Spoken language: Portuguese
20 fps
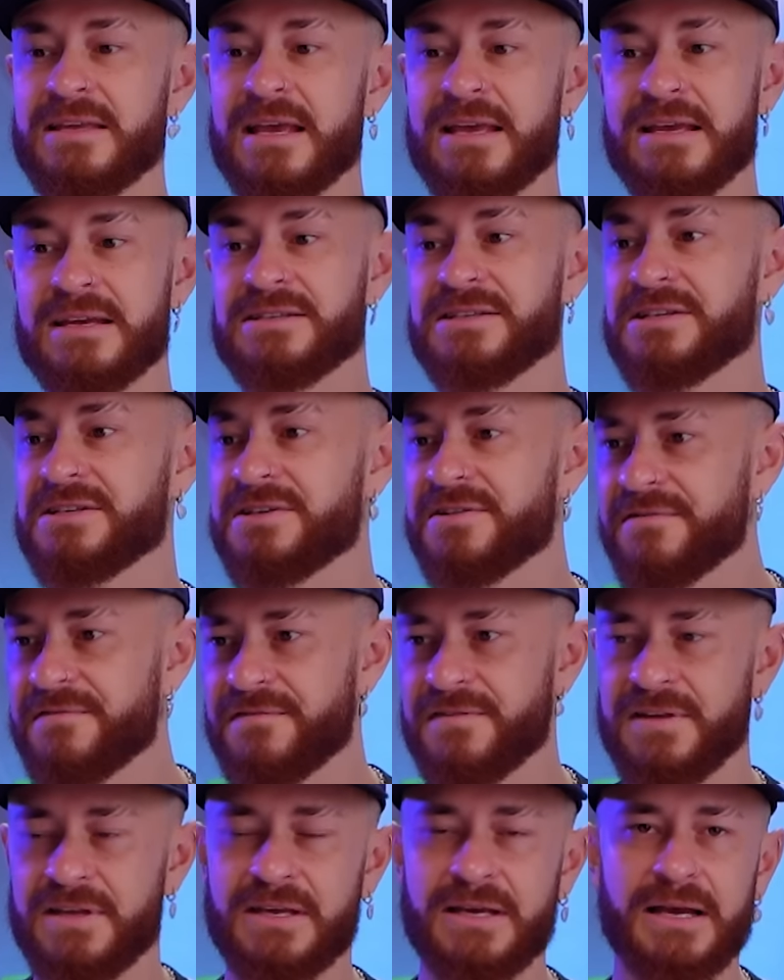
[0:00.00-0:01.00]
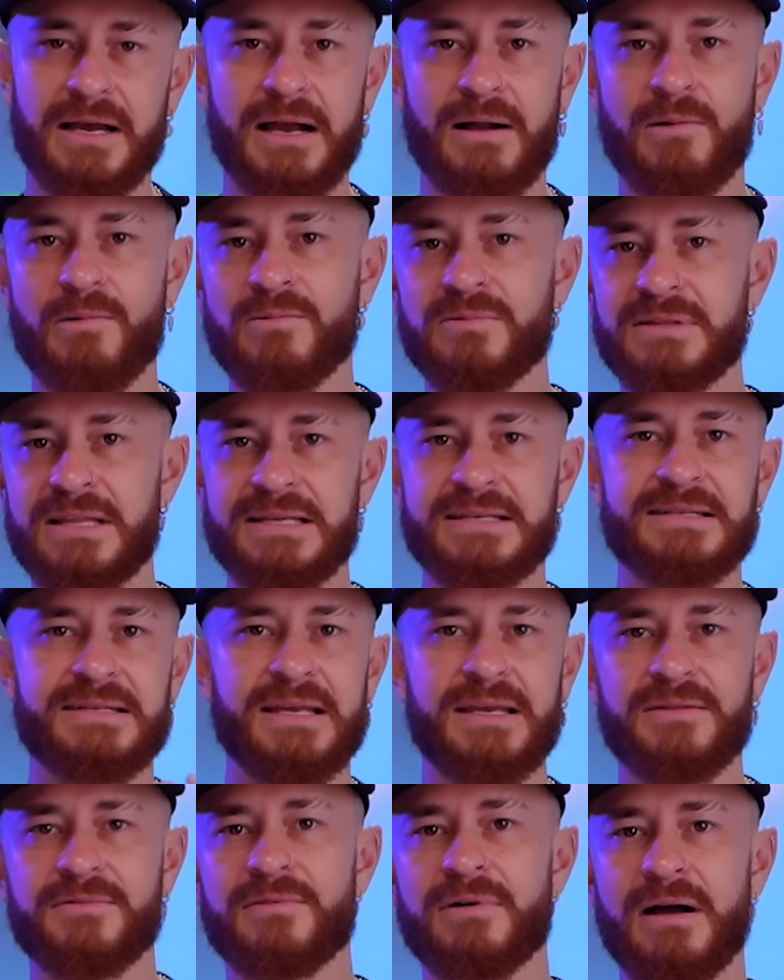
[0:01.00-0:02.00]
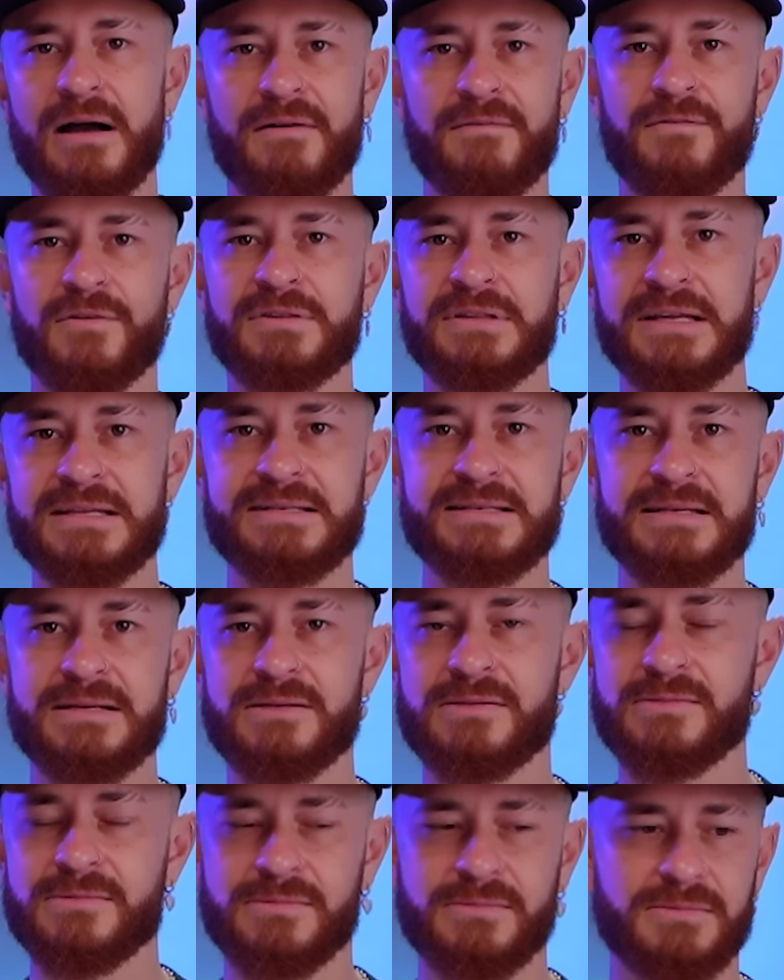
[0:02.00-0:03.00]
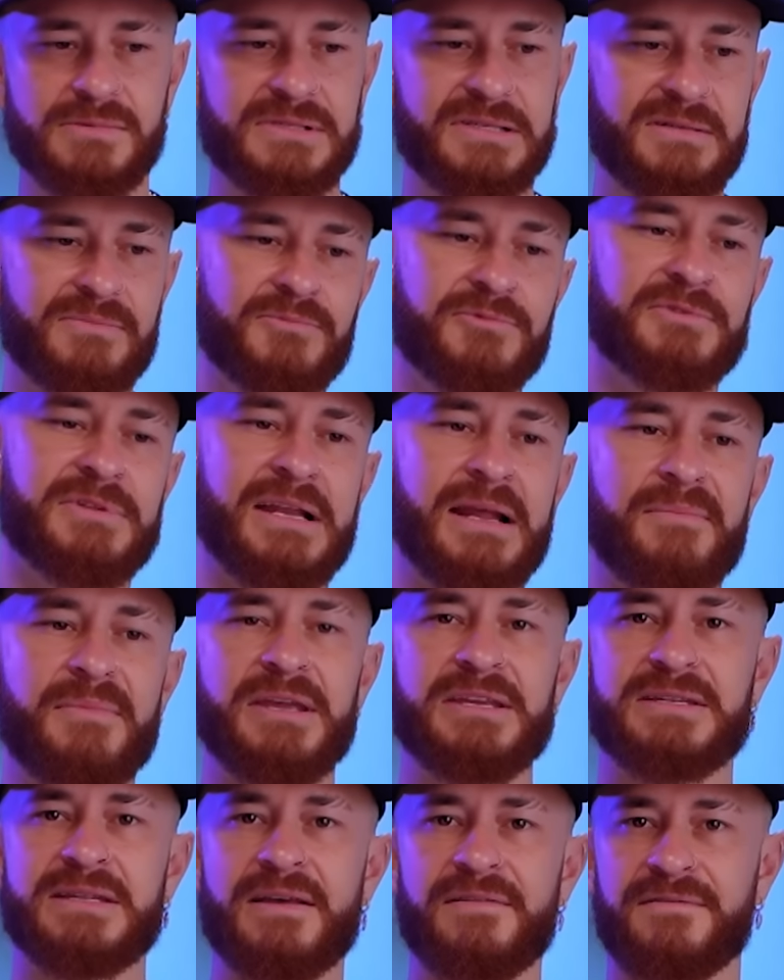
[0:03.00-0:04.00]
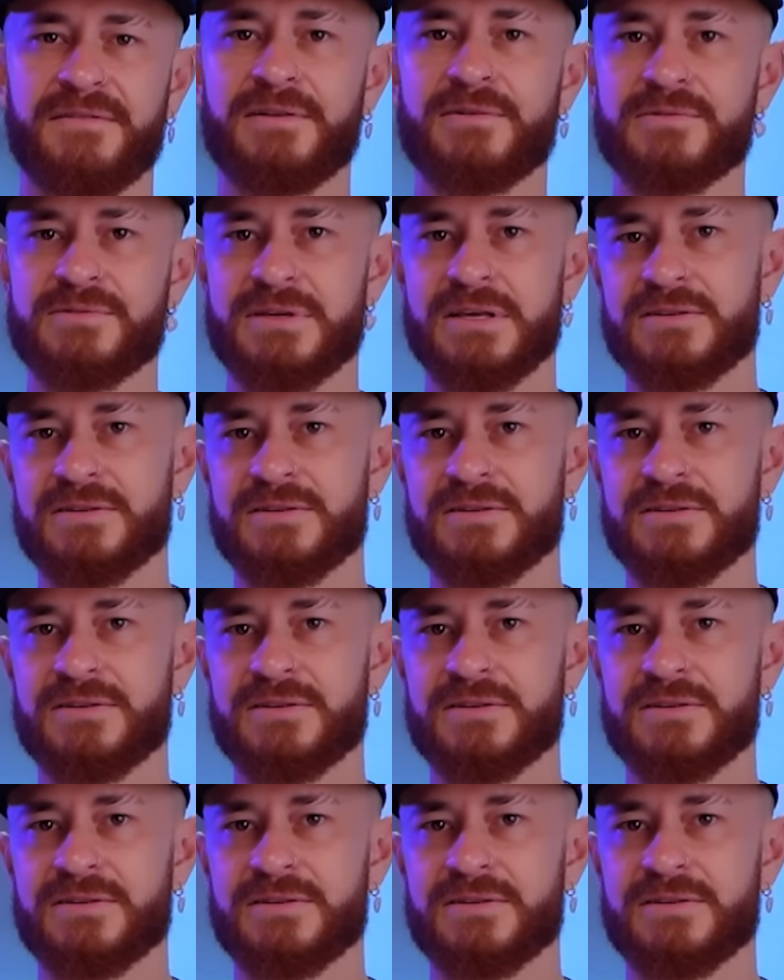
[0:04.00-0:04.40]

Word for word: E aí a gente via acontecendo a votação simultaneamente, né? Via os